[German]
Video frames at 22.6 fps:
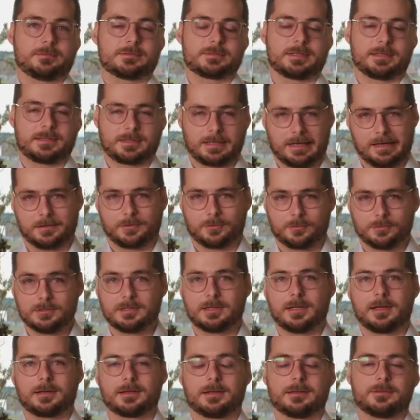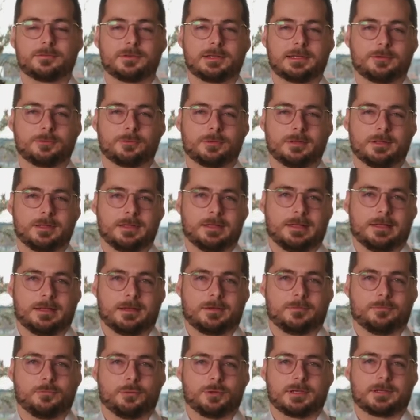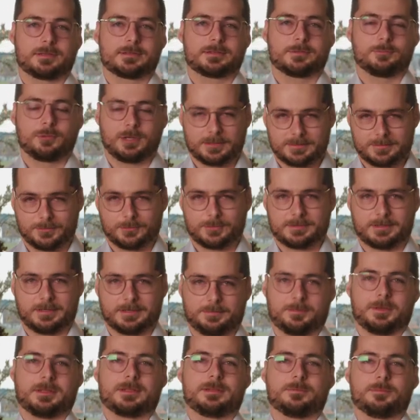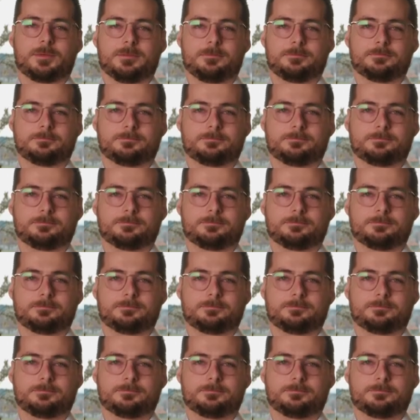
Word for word: zentralen Grundlagenentwicklung, wo ich Simulationsexperte bin.